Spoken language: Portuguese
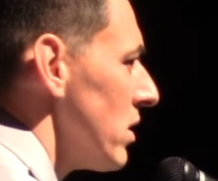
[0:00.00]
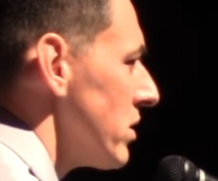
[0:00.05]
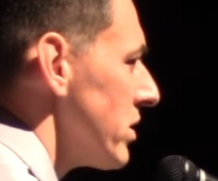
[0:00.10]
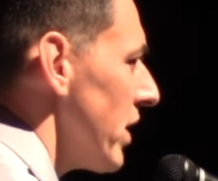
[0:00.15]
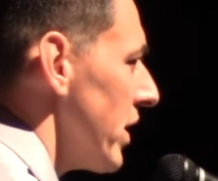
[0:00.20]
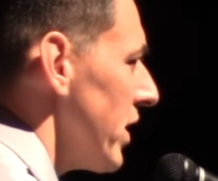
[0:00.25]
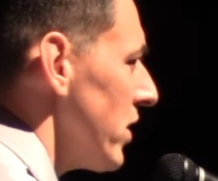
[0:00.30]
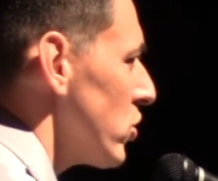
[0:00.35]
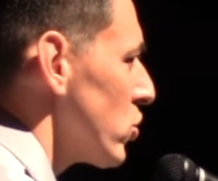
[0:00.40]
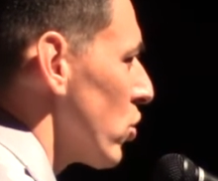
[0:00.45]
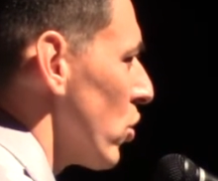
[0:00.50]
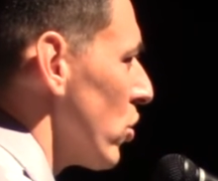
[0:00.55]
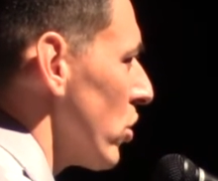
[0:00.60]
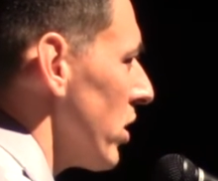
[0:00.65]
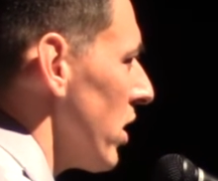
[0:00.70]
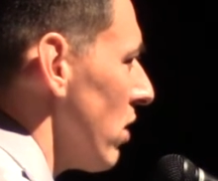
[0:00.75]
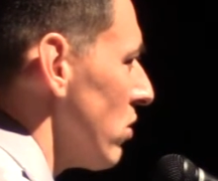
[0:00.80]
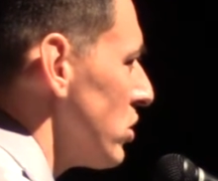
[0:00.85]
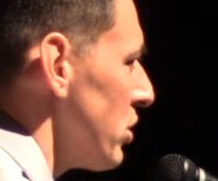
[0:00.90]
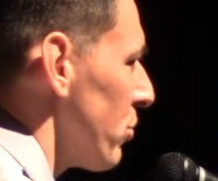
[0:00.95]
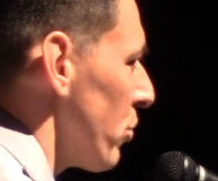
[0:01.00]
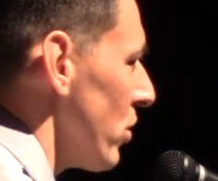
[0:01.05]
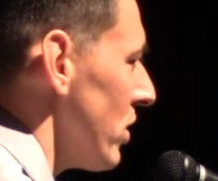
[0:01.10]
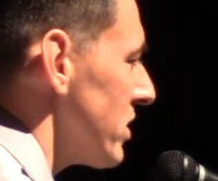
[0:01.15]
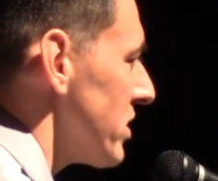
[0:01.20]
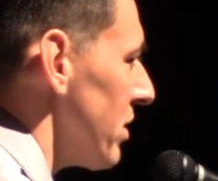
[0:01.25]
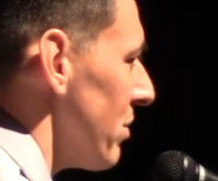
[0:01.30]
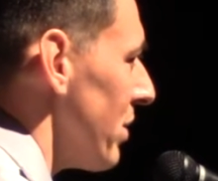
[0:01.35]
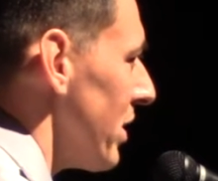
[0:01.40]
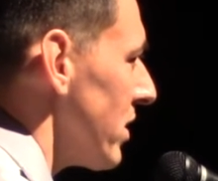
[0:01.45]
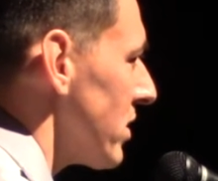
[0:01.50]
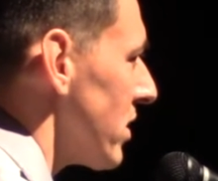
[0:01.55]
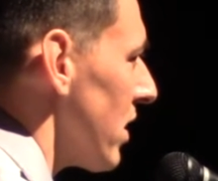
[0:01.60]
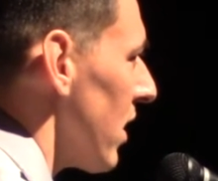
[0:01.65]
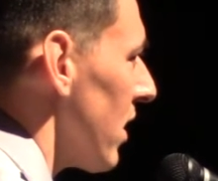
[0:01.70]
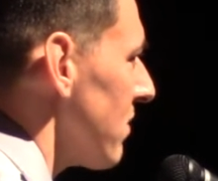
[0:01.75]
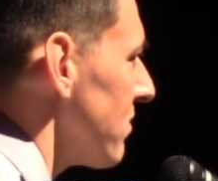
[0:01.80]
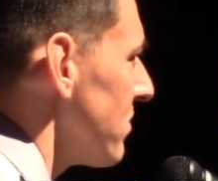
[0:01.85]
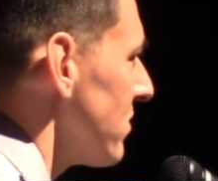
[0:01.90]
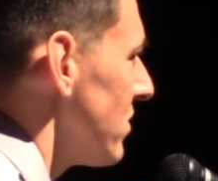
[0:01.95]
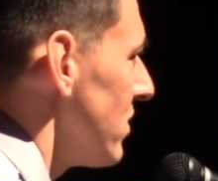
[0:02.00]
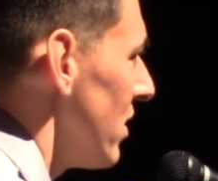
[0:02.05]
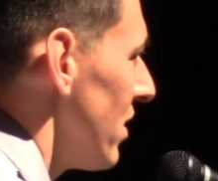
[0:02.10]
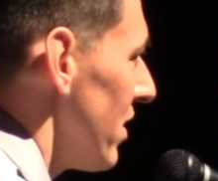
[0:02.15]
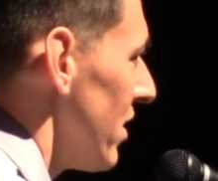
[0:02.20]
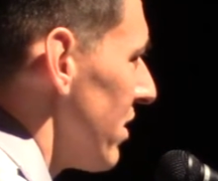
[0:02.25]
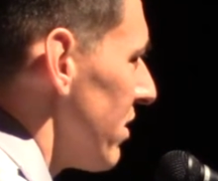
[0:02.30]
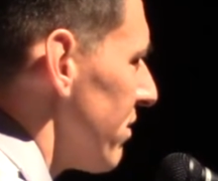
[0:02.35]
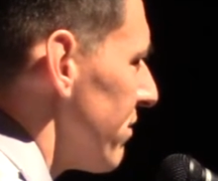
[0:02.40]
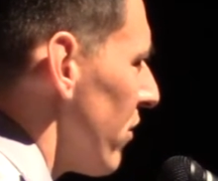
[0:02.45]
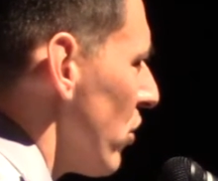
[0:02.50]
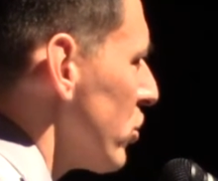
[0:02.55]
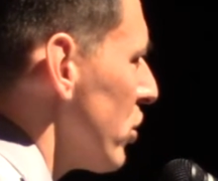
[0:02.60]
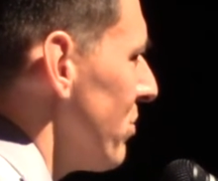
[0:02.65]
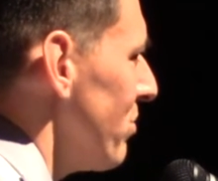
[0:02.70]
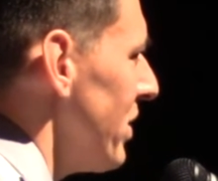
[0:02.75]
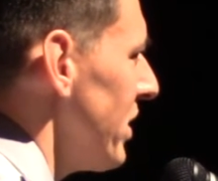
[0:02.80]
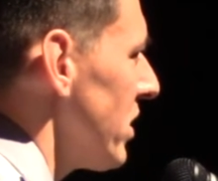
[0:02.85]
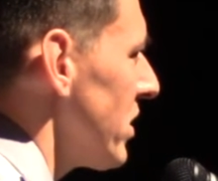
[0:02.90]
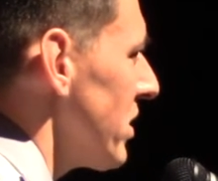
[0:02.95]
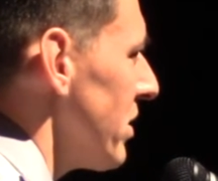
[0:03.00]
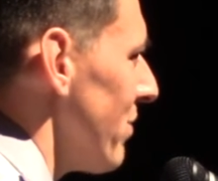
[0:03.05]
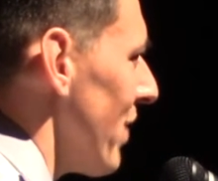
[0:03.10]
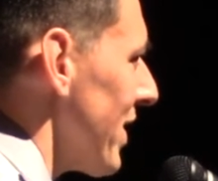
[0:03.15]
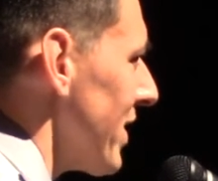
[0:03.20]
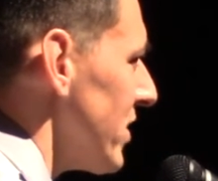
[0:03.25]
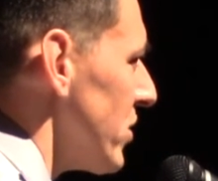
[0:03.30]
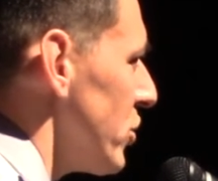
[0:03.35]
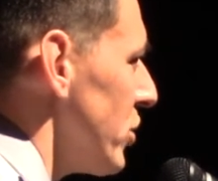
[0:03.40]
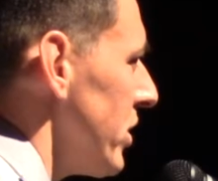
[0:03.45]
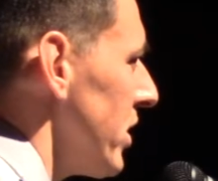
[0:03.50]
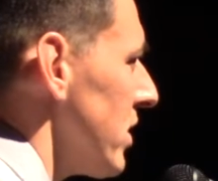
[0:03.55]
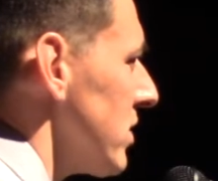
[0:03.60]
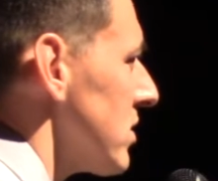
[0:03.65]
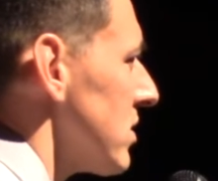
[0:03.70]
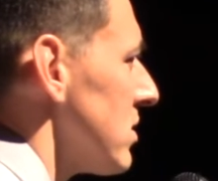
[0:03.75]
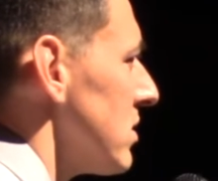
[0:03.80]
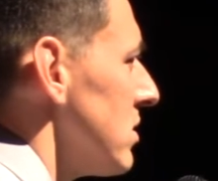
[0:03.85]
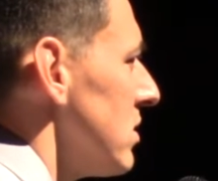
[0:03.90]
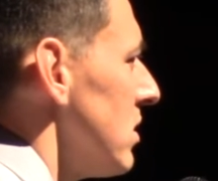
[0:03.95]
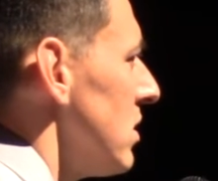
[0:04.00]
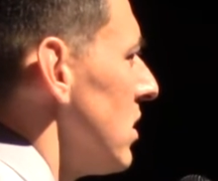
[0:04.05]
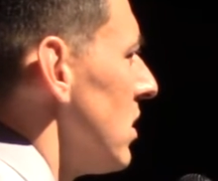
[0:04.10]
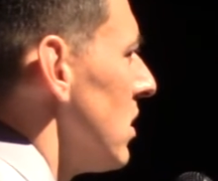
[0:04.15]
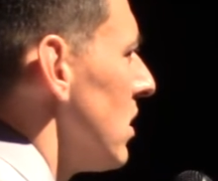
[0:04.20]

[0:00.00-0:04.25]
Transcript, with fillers: Tenente Coronel de Polícia Militar, Valdemir Guimarães Dias,